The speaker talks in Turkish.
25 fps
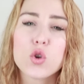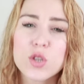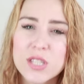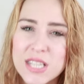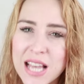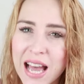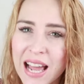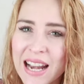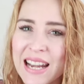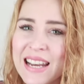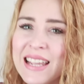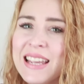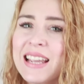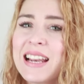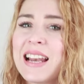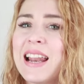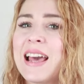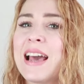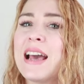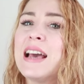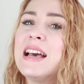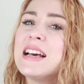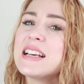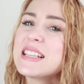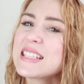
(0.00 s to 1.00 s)

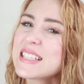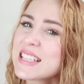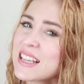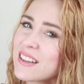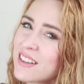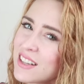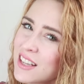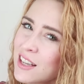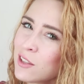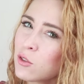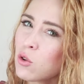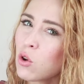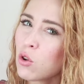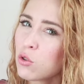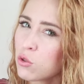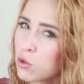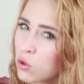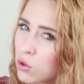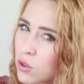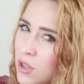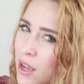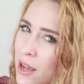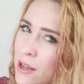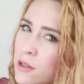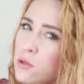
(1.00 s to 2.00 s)
Özellikle sarıya
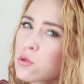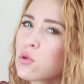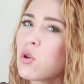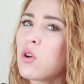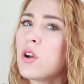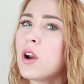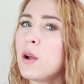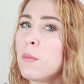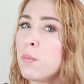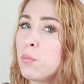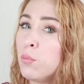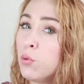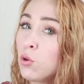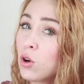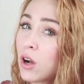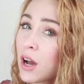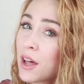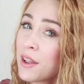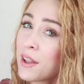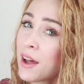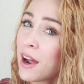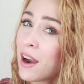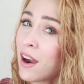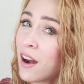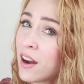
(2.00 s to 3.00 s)
döndükten sonra bu
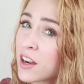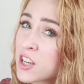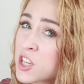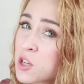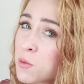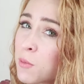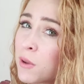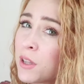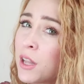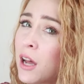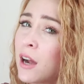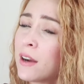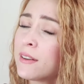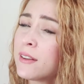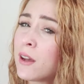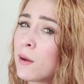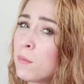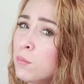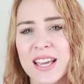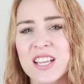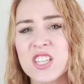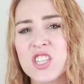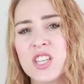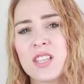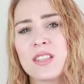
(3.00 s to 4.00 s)
kadar açmalardan
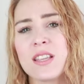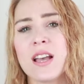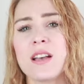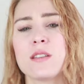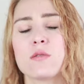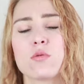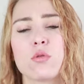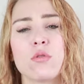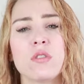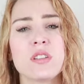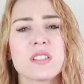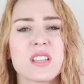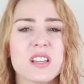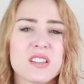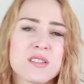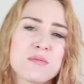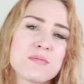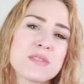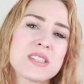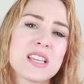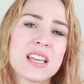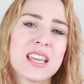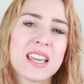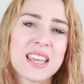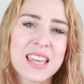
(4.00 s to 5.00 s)
geçtikten sonra
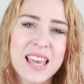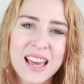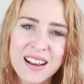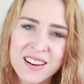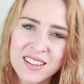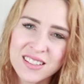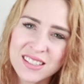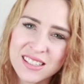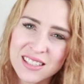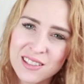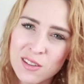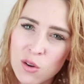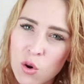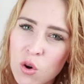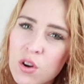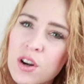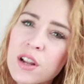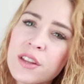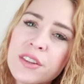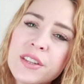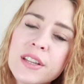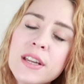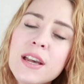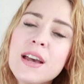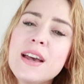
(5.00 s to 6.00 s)
saçımızdaki keratin
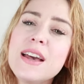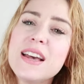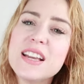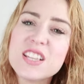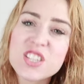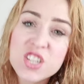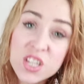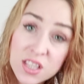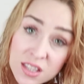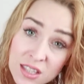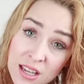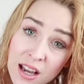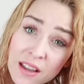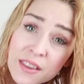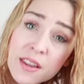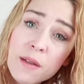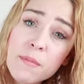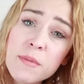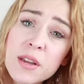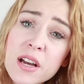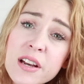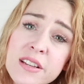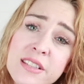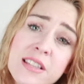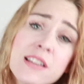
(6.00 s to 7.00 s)
oranı ciddi
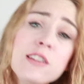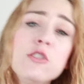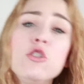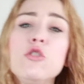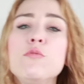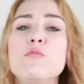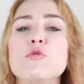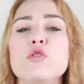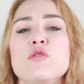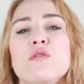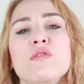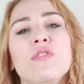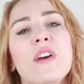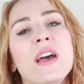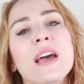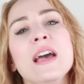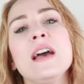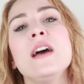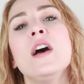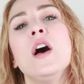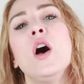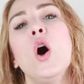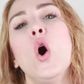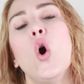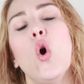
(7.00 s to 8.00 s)
anlamda azalıyormuş ve
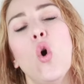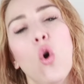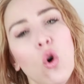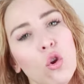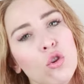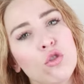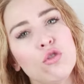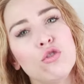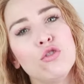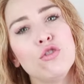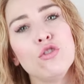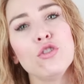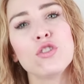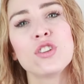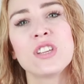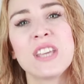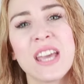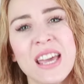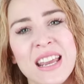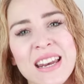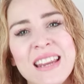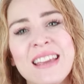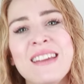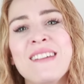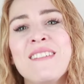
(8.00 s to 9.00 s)
onu
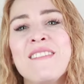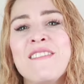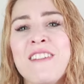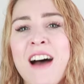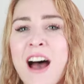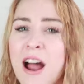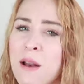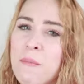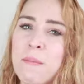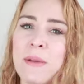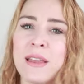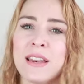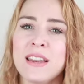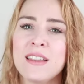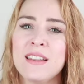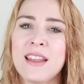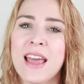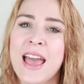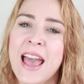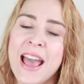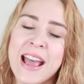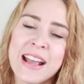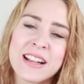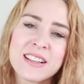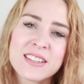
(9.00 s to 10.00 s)
geri vermenin
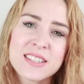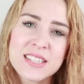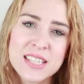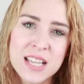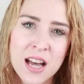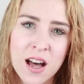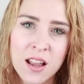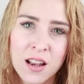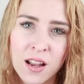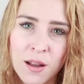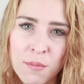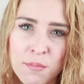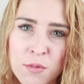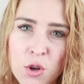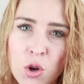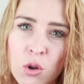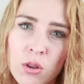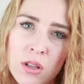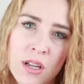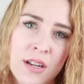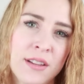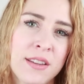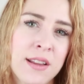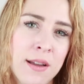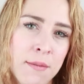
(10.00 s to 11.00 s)
en sağlam
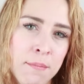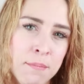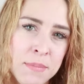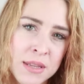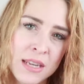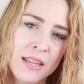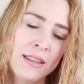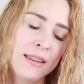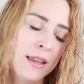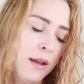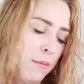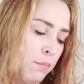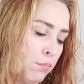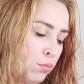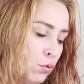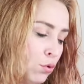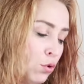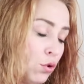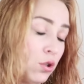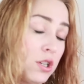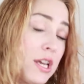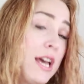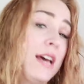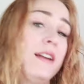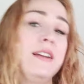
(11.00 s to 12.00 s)
yollarından biri de
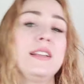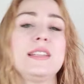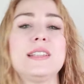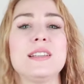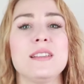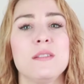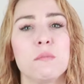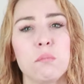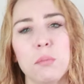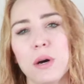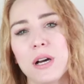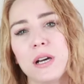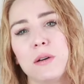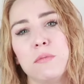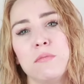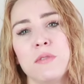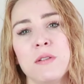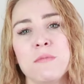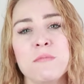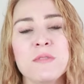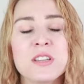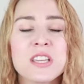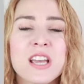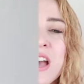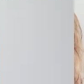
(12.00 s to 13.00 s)
bu keratin
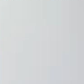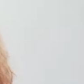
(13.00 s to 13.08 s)
bakımıymış.